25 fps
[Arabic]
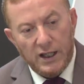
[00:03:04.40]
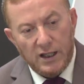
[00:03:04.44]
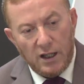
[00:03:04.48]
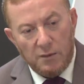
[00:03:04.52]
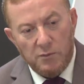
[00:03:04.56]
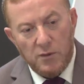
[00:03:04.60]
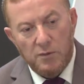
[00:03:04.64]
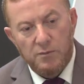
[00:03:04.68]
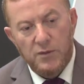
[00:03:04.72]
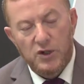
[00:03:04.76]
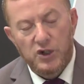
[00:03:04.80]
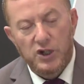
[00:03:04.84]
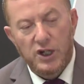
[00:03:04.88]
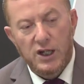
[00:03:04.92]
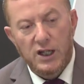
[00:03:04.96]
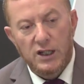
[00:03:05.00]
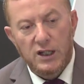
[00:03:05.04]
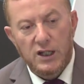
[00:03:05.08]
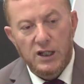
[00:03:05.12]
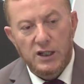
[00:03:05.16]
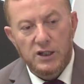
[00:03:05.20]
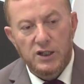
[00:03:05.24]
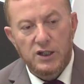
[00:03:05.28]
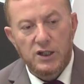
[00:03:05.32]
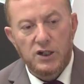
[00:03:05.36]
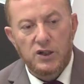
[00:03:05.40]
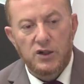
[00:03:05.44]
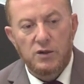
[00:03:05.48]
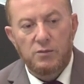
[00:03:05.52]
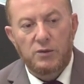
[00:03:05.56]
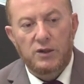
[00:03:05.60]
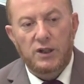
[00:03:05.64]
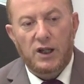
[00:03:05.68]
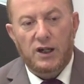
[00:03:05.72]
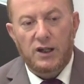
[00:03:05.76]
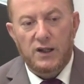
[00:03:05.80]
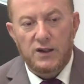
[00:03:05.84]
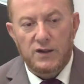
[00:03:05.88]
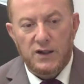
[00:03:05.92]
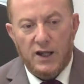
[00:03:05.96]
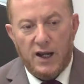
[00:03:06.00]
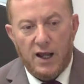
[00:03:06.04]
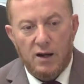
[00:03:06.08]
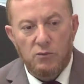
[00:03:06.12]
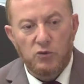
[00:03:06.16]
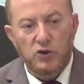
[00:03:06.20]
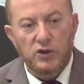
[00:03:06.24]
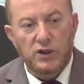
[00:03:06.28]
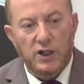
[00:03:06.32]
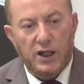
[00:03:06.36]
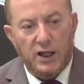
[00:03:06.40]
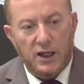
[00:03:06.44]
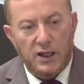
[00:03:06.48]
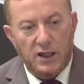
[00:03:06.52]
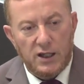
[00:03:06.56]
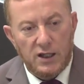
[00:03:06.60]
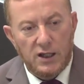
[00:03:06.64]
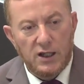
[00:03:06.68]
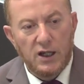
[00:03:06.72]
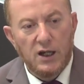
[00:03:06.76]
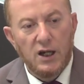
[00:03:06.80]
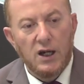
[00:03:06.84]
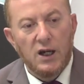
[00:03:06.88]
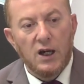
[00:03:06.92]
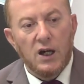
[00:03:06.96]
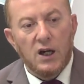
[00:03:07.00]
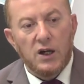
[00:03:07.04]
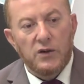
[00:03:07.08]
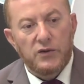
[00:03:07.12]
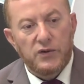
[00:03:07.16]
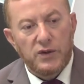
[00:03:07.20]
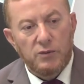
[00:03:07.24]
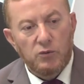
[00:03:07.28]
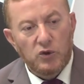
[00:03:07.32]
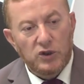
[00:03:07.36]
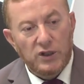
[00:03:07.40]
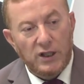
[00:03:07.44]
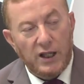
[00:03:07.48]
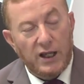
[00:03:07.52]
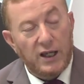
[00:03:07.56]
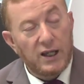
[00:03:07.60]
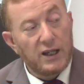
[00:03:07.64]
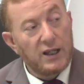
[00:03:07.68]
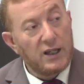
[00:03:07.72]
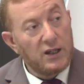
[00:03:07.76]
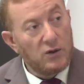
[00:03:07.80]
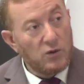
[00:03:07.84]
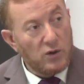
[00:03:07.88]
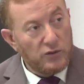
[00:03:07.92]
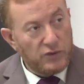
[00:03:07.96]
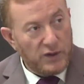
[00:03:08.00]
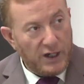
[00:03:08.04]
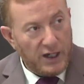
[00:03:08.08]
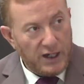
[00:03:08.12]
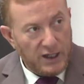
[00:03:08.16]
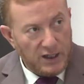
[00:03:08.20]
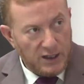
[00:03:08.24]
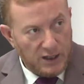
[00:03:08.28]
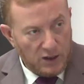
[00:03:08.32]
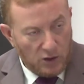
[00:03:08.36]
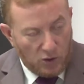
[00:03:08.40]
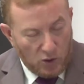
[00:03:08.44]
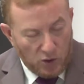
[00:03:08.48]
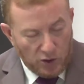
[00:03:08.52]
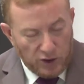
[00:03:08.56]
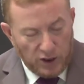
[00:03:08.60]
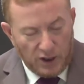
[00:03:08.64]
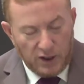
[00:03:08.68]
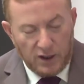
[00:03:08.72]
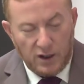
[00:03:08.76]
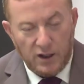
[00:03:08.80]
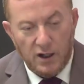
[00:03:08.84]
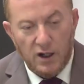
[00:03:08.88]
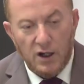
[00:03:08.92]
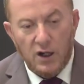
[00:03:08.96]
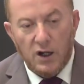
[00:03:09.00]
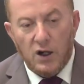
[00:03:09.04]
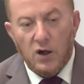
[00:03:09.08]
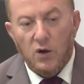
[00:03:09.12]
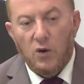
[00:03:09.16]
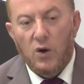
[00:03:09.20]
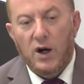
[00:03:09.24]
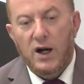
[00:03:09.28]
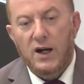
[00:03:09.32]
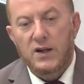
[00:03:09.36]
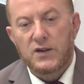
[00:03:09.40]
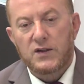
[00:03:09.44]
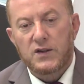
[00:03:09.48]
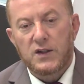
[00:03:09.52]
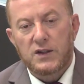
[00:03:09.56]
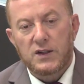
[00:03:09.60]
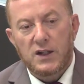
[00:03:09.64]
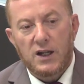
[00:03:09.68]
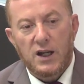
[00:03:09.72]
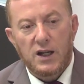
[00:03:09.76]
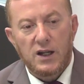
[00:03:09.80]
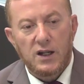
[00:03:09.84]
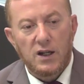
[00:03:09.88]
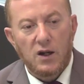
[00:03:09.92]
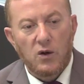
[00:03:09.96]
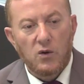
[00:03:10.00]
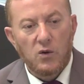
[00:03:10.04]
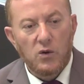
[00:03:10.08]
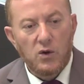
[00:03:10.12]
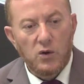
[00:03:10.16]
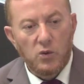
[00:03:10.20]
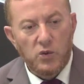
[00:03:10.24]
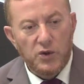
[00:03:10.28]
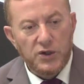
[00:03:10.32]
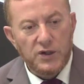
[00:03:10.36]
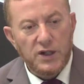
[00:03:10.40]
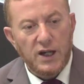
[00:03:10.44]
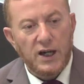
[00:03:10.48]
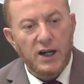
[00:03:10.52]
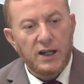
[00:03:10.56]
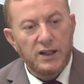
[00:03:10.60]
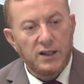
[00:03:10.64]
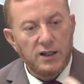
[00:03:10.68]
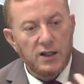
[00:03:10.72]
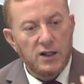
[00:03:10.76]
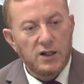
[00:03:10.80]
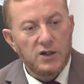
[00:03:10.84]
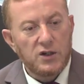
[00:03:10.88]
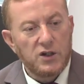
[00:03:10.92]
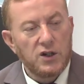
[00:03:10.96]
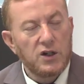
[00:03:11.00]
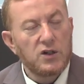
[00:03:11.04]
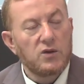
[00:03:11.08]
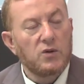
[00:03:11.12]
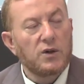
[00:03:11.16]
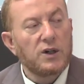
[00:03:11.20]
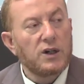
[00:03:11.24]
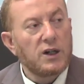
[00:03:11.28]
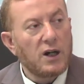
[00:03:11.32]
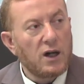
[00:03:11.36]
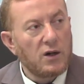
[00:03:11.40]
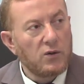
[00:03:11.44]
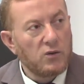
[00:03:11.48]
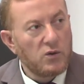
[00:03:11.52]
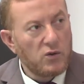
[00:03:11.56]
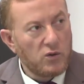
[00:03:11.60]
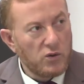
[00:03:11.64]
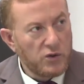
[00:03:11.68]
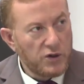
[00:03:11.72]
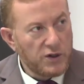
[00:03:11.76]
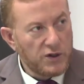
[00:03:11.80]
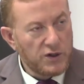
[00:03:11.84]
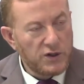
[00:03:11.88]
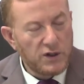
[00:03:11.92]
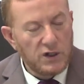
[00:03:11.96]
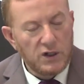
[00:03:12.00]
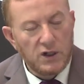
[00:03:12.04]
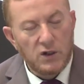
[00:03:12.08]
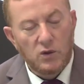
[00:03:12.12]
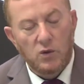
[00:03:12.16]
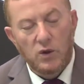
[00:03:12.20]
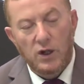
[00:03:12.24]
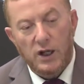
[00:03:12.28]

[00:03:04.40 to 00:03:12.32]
ايضا من المجالات التي يجب التركيز عليها المتدخلين فيه متدخلين وفاعلين كثر وخاصه انه الوزاره ديال التجهيز والنقل واللوجيستيك